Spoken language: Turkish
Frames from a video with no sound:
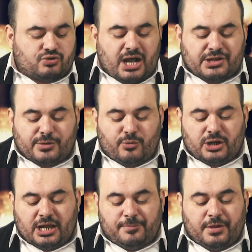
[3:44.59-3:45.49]
Rüyada
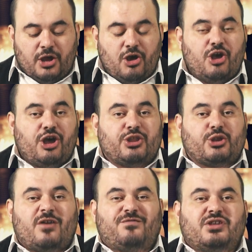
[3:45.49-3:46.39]
böyle
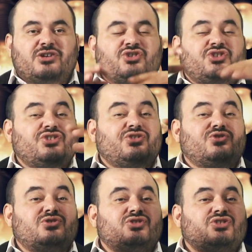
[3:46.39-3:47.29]
etrafına
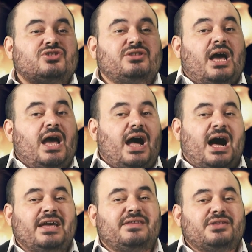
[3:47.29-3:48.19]
ışıl ışıl
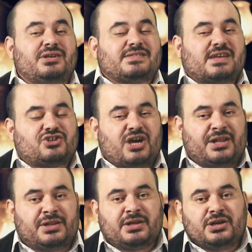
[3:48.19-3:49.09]
aydınlık
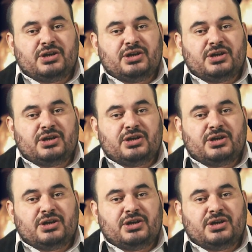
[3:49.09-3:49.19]
saçan,